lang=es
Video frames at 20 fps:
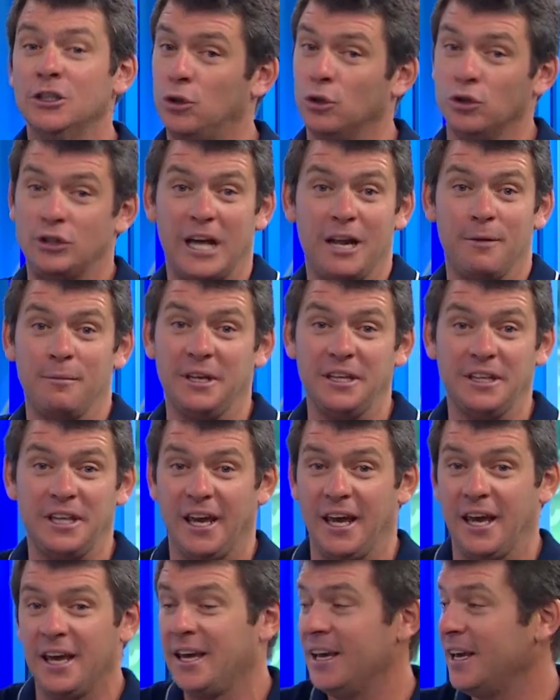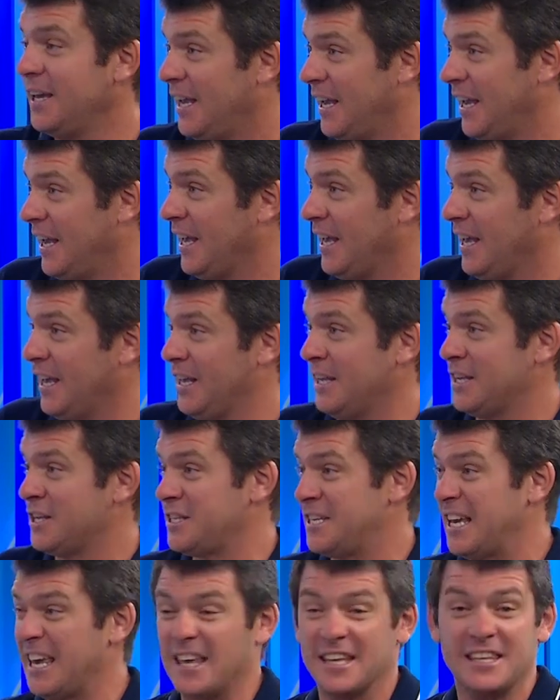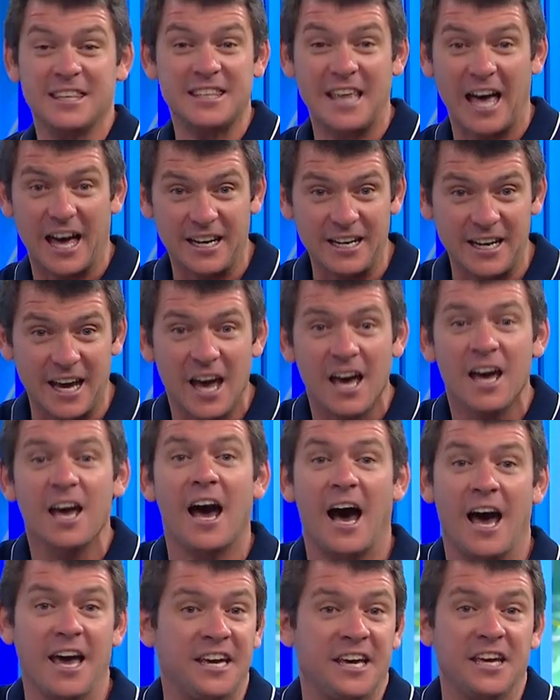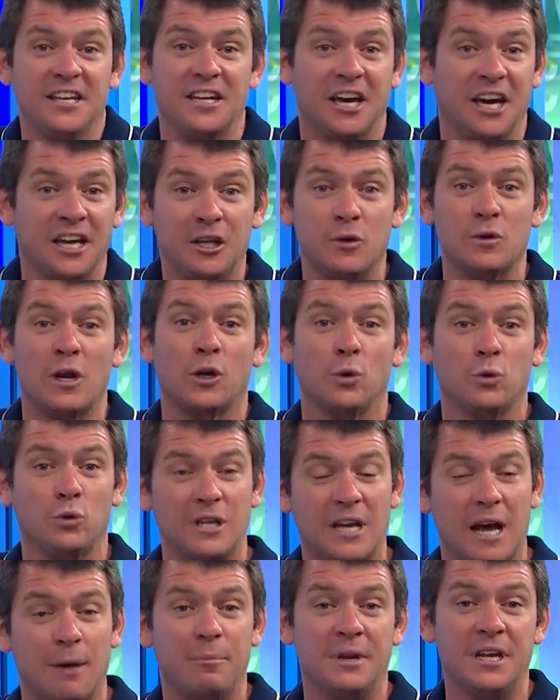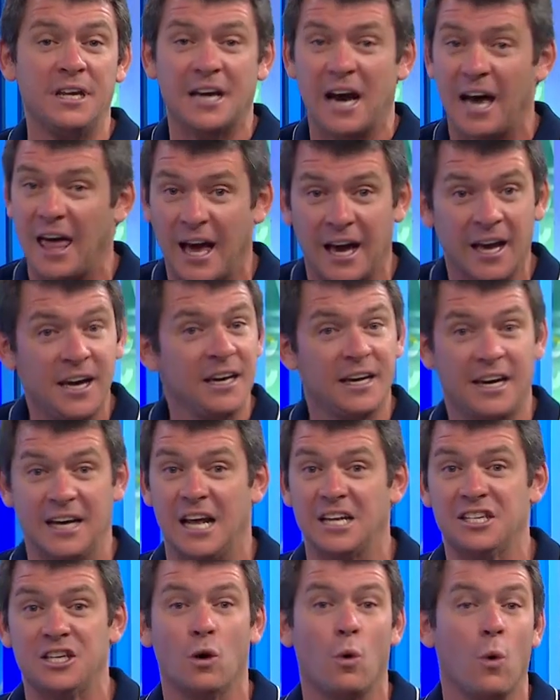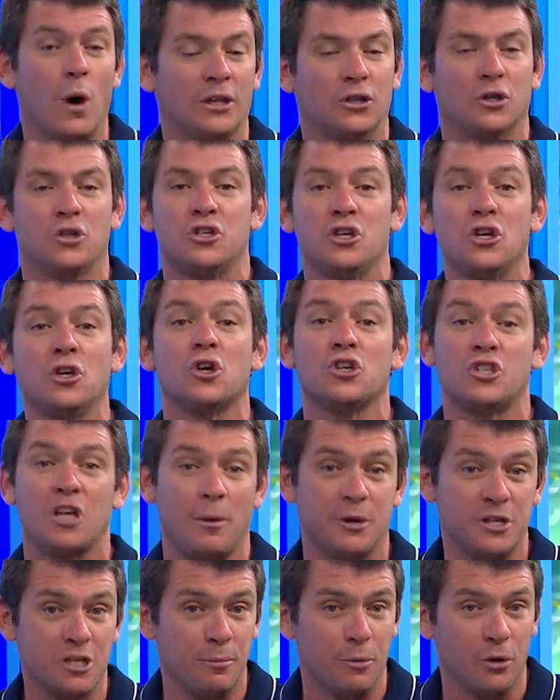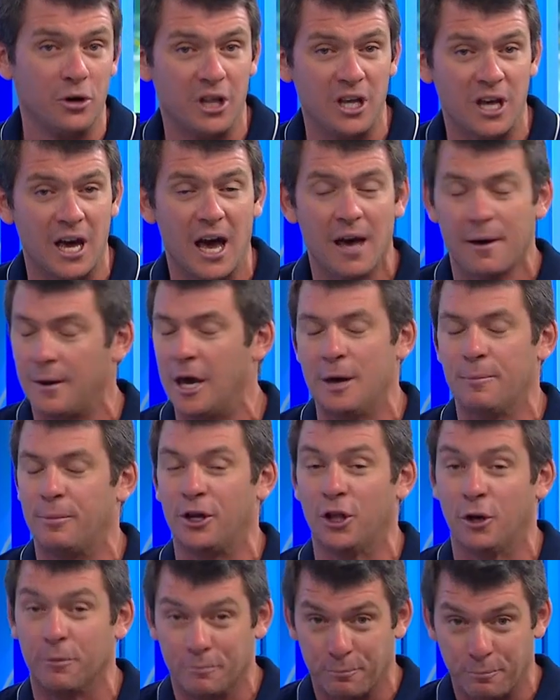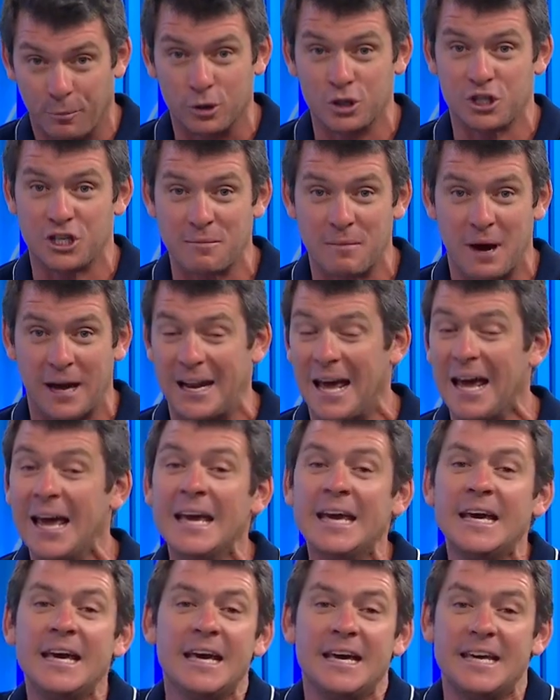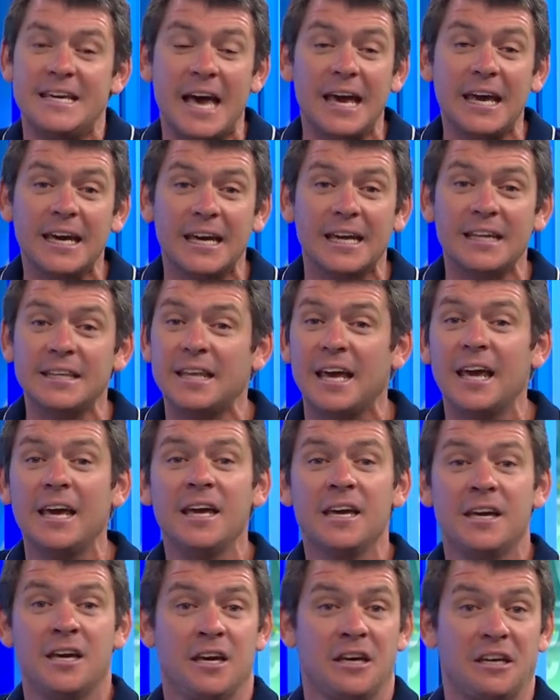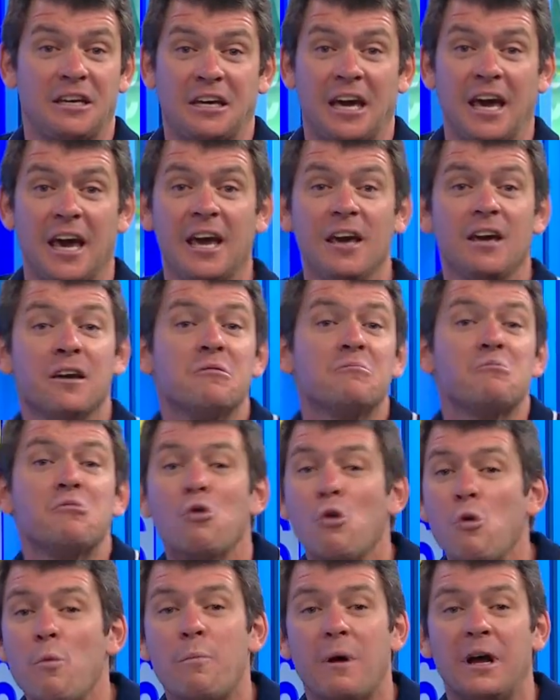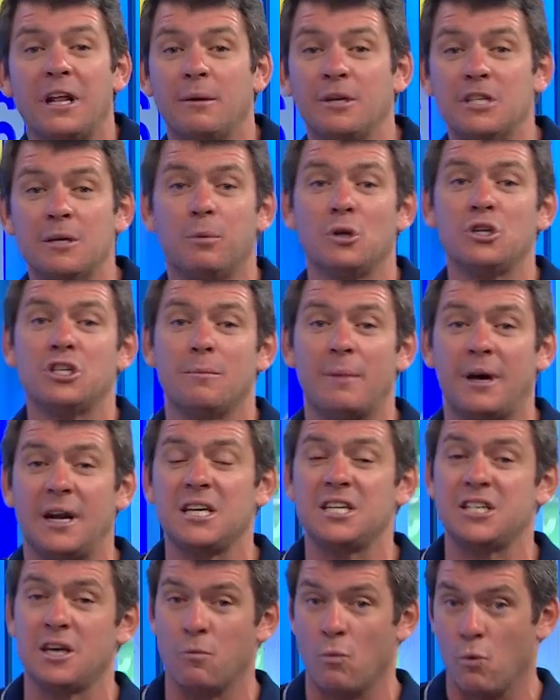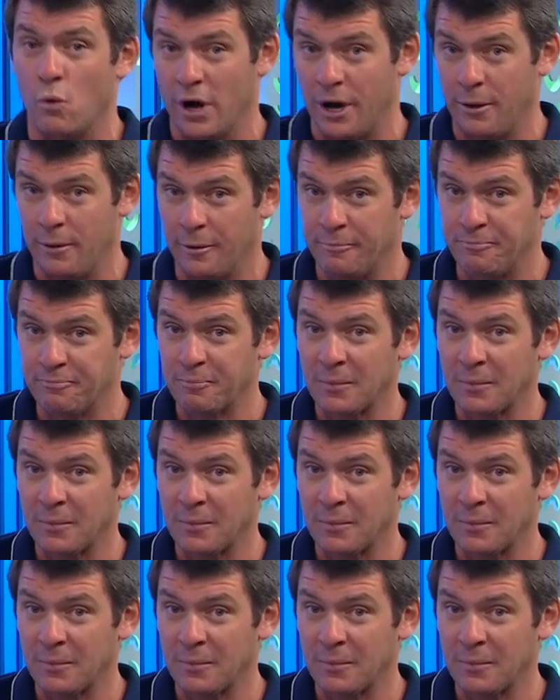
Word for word: totalmente eh, eh, sedentaria, hay gente que tiene una rutina aplicada que la hace 4, 5, 6 veces por día, eh, perdón, por semana, y hay gente que un par de veces por semana se mueve.